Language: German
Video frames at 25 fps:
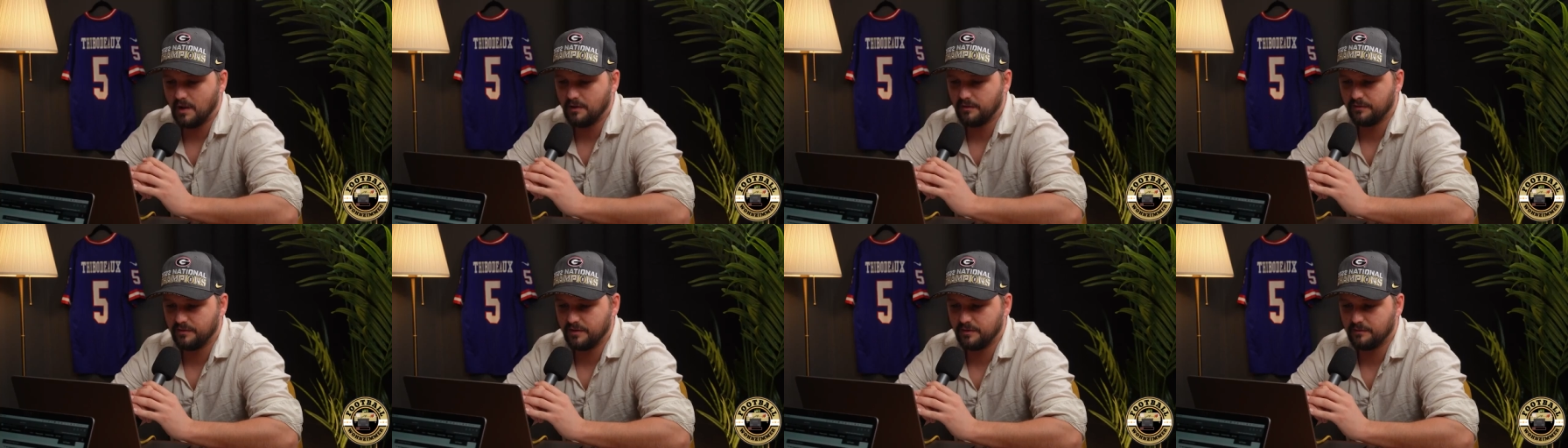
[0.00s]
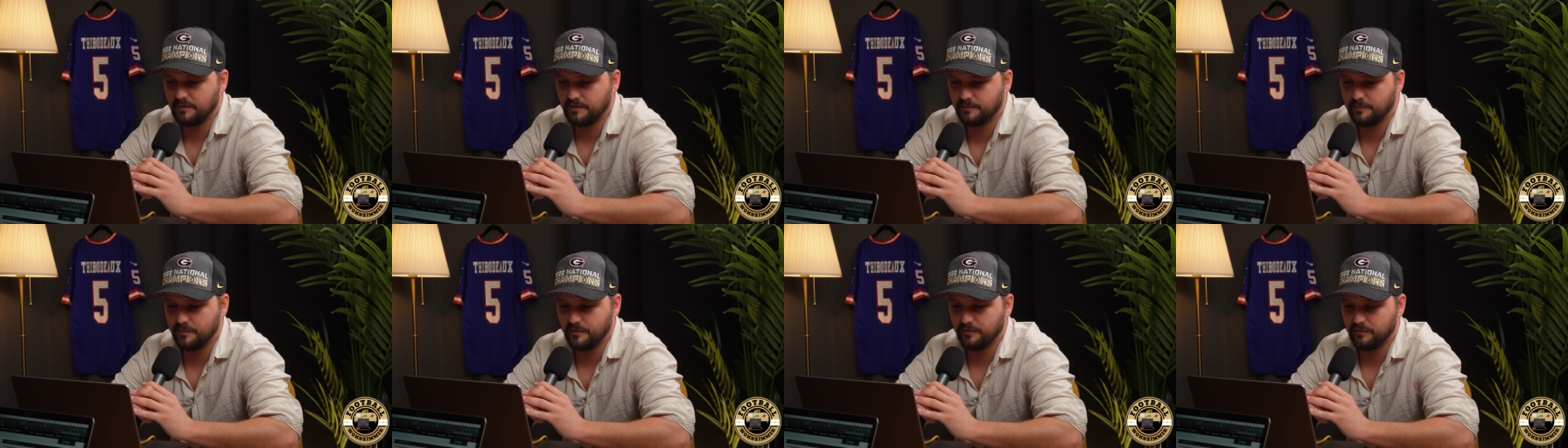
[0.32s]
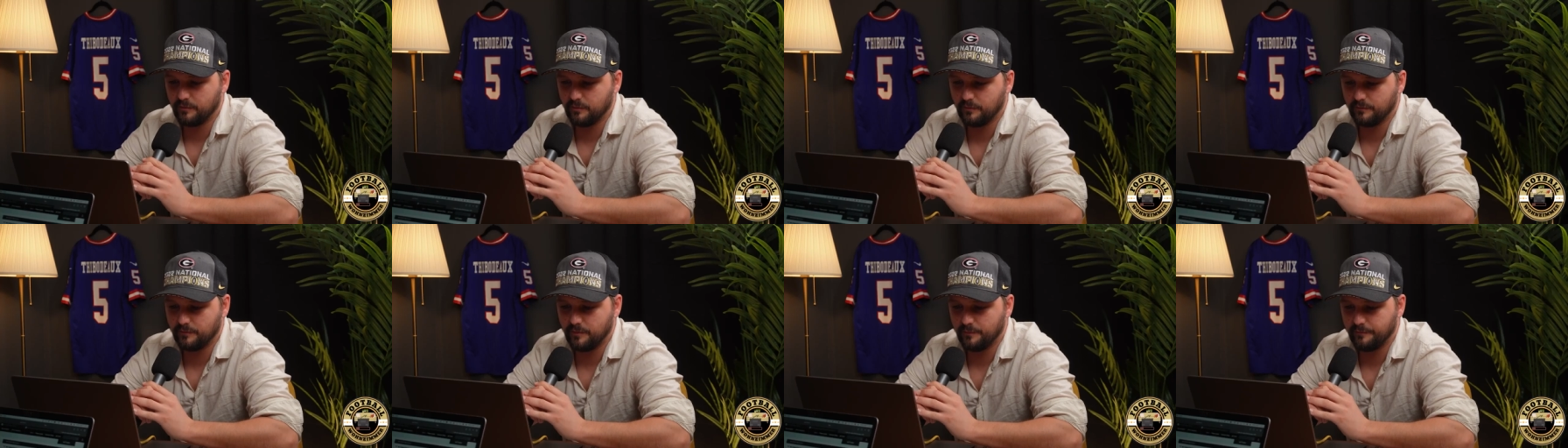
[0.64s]
Also sagen wir es mal
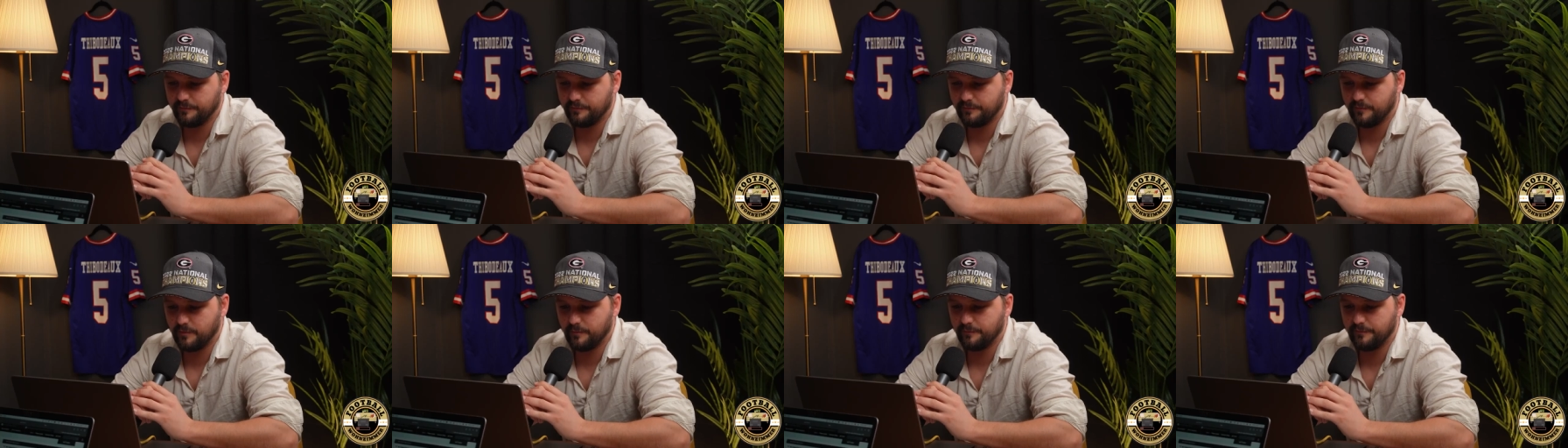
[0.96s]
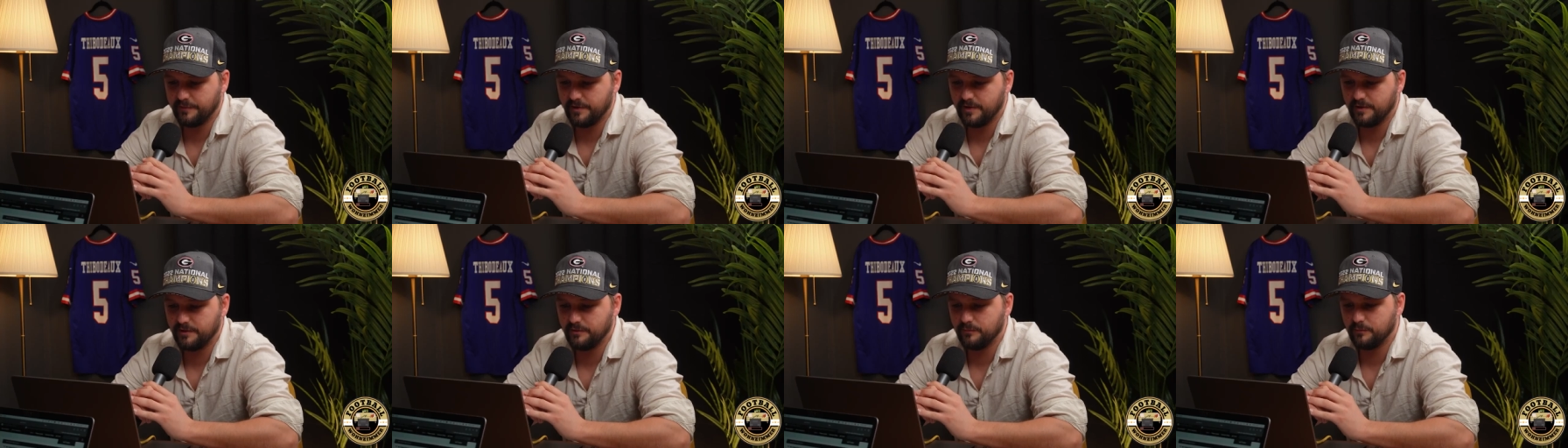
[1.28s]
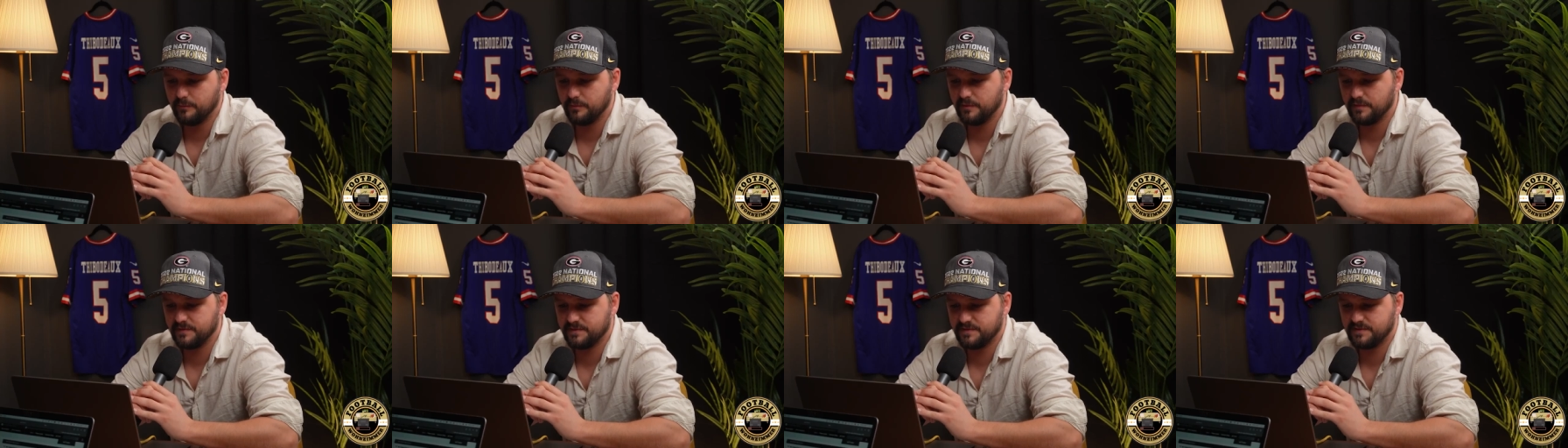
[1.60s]
so, vom, vom
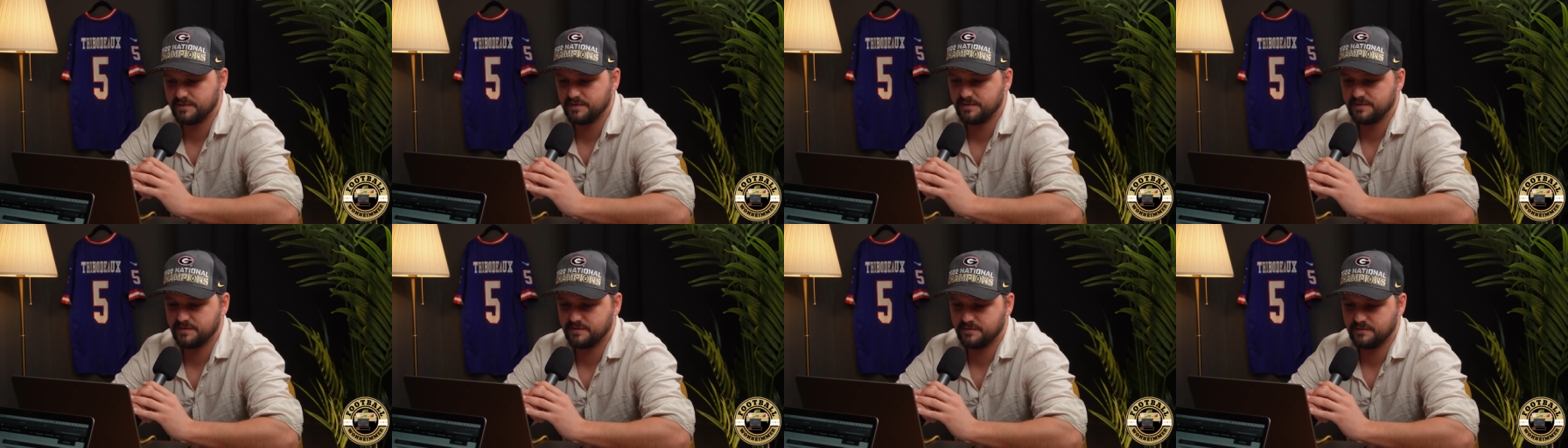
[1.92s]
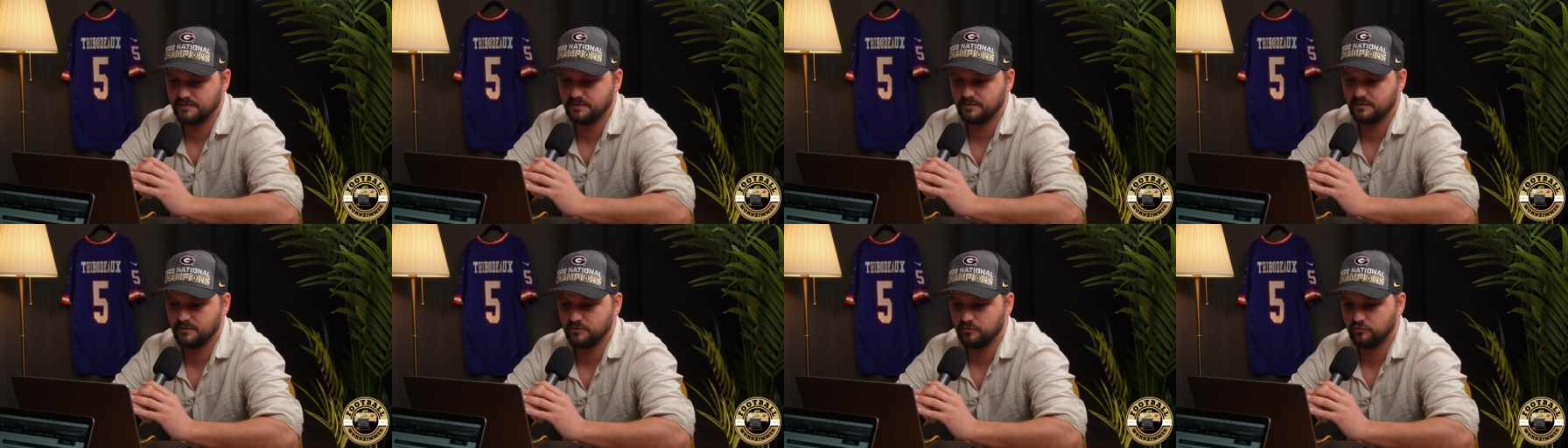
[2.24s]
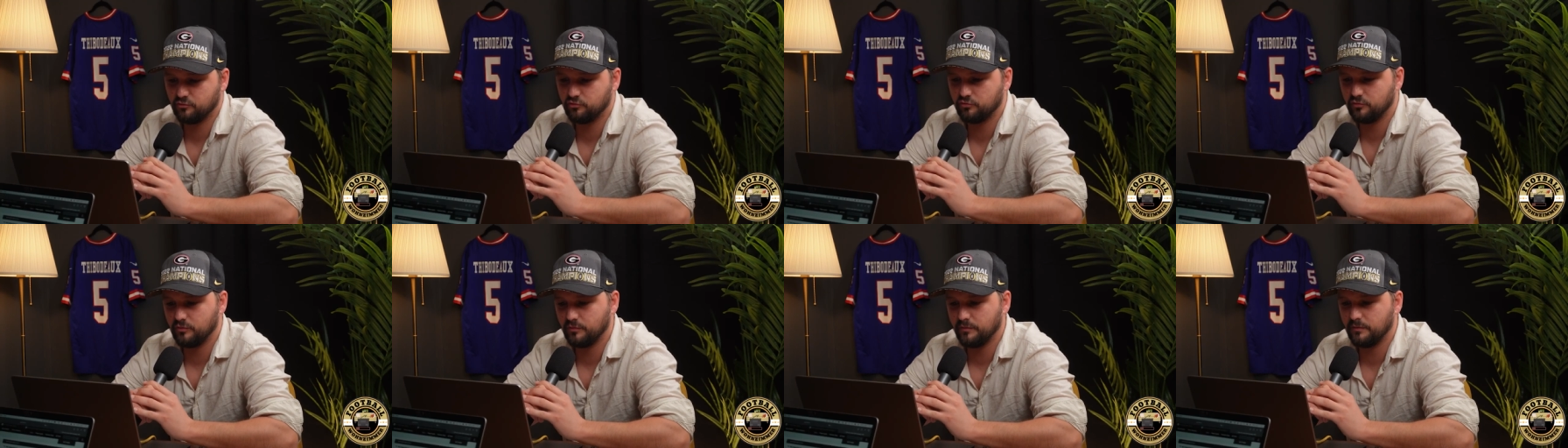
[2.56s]
Value ist es
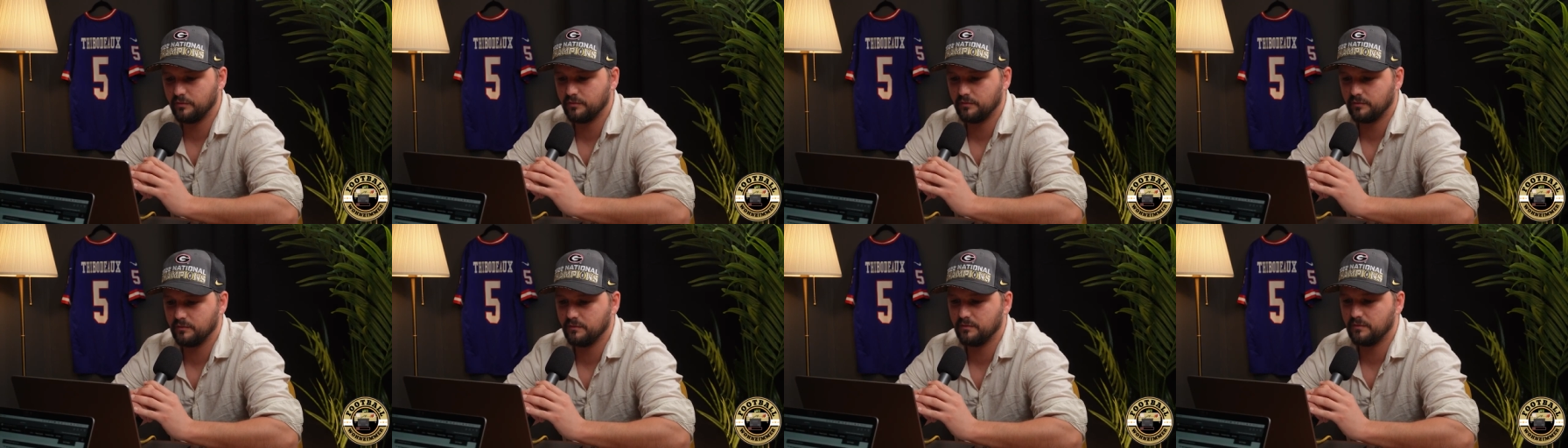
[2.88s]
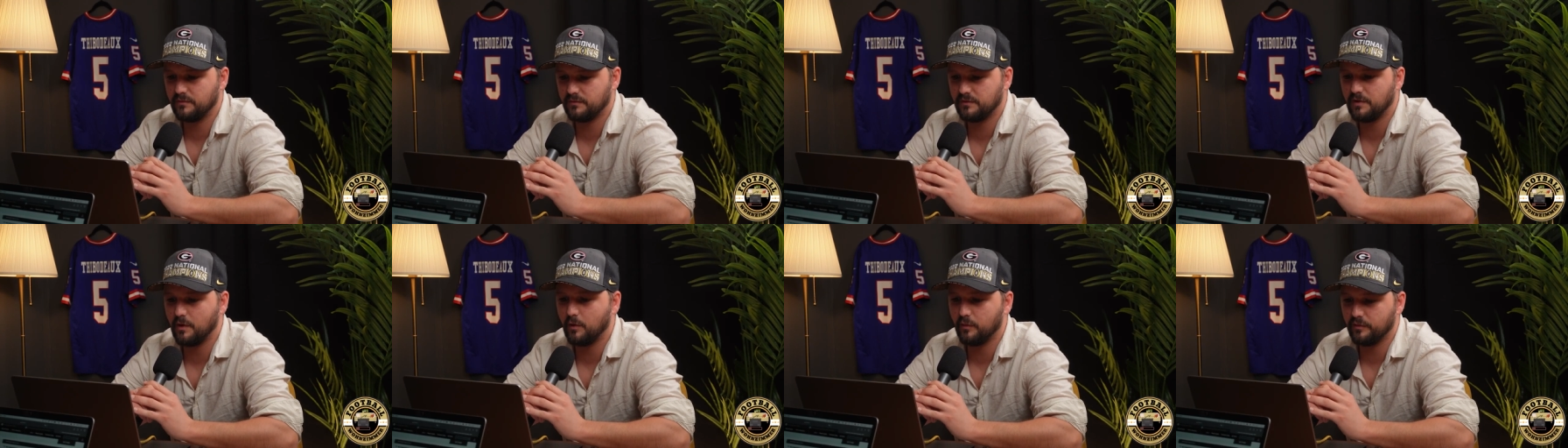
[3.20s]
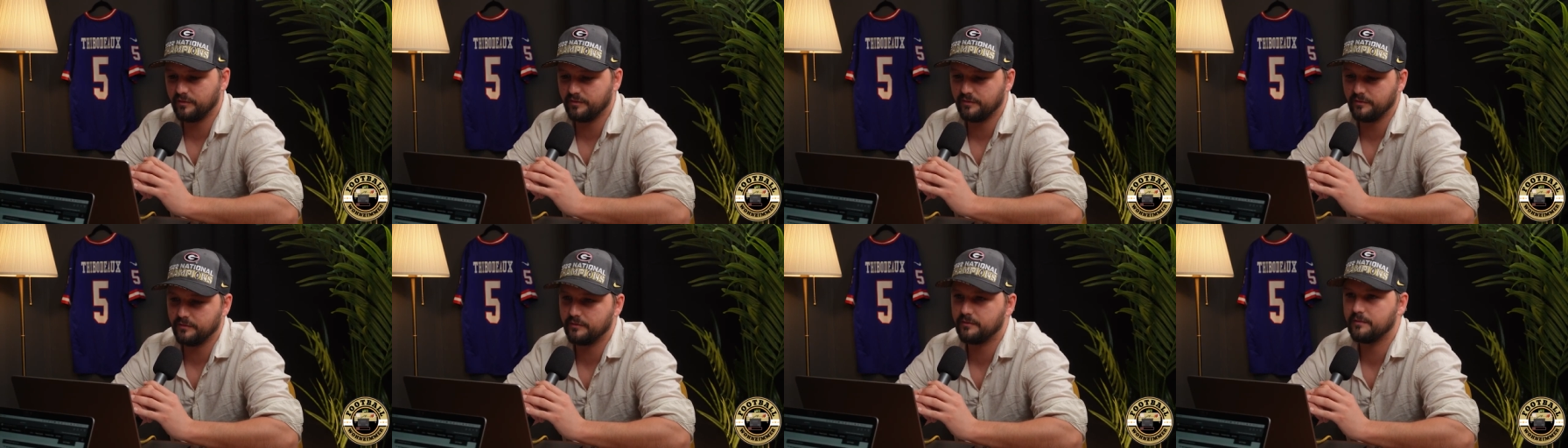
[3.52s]
äh, schon
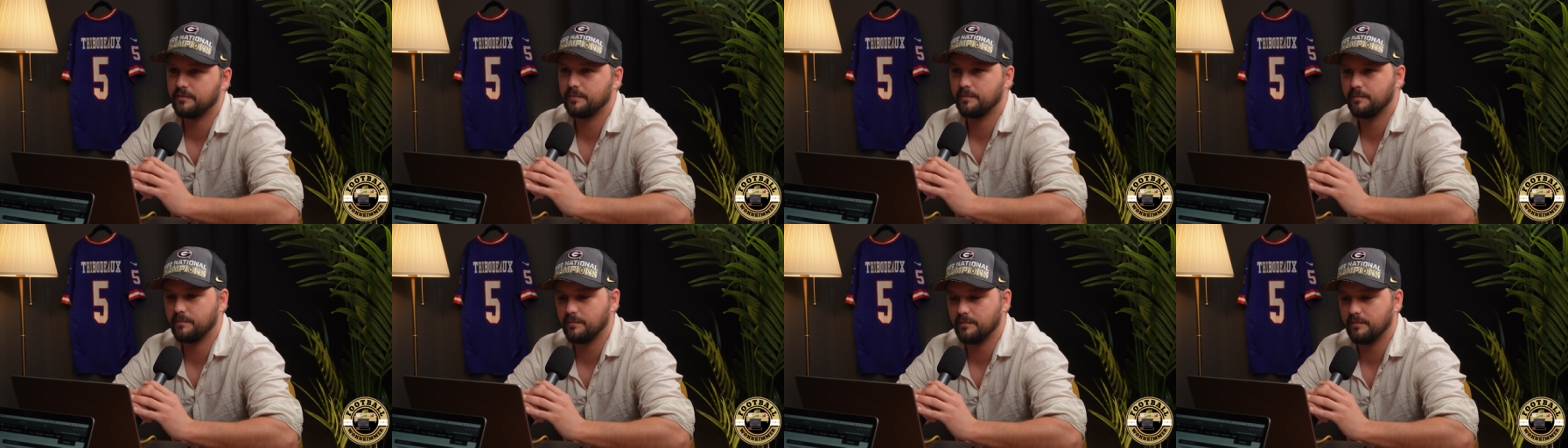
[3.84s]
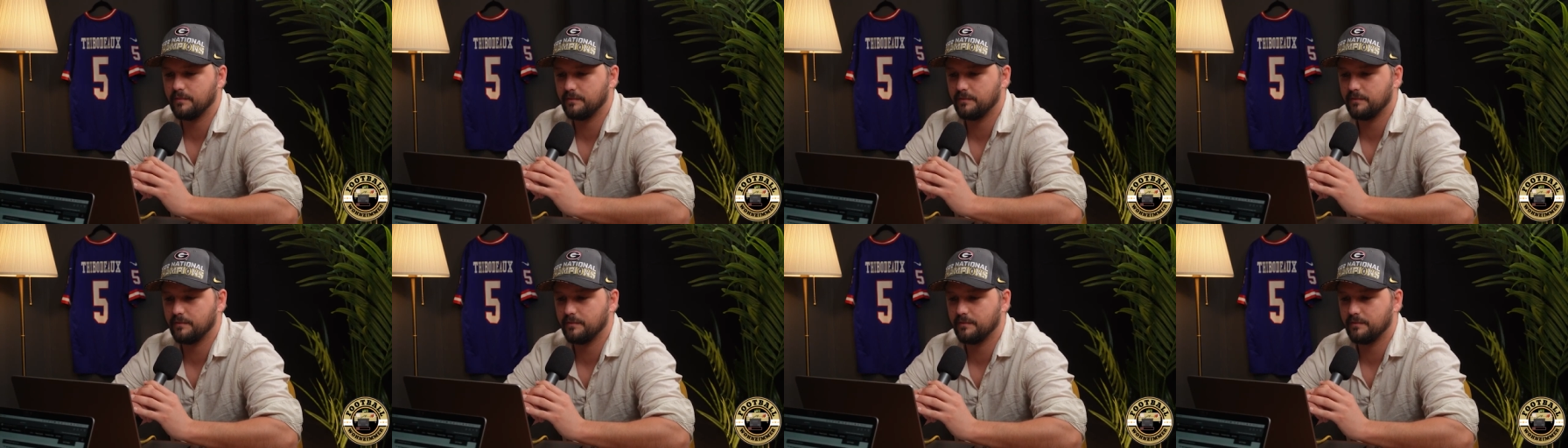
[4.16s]
1000,